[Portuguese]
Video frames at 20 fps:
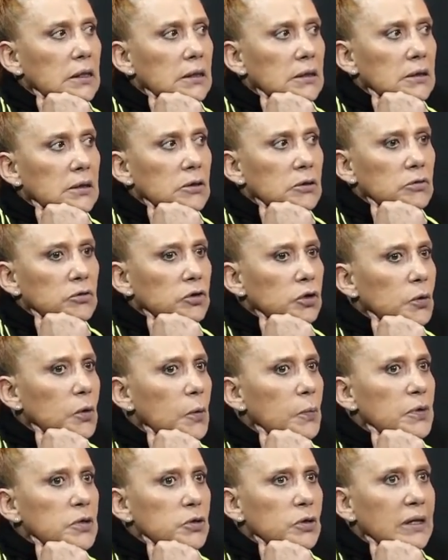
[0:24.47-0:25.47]
Que eu não sou uma
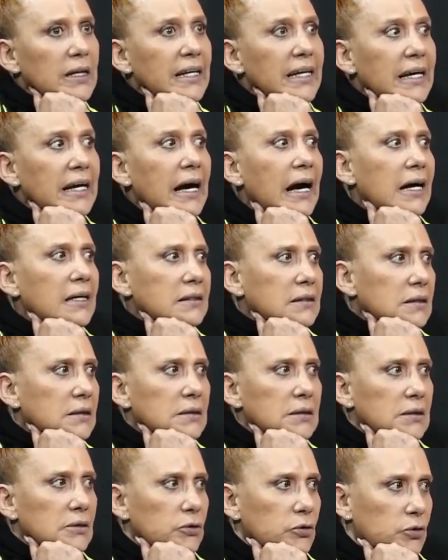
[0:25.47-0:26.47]
pessoa ligada
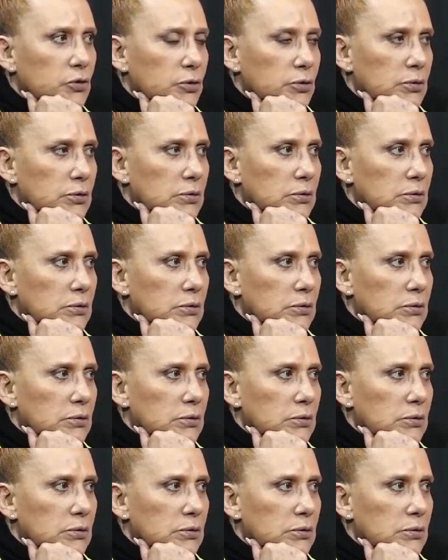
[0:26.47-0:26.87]
nisso.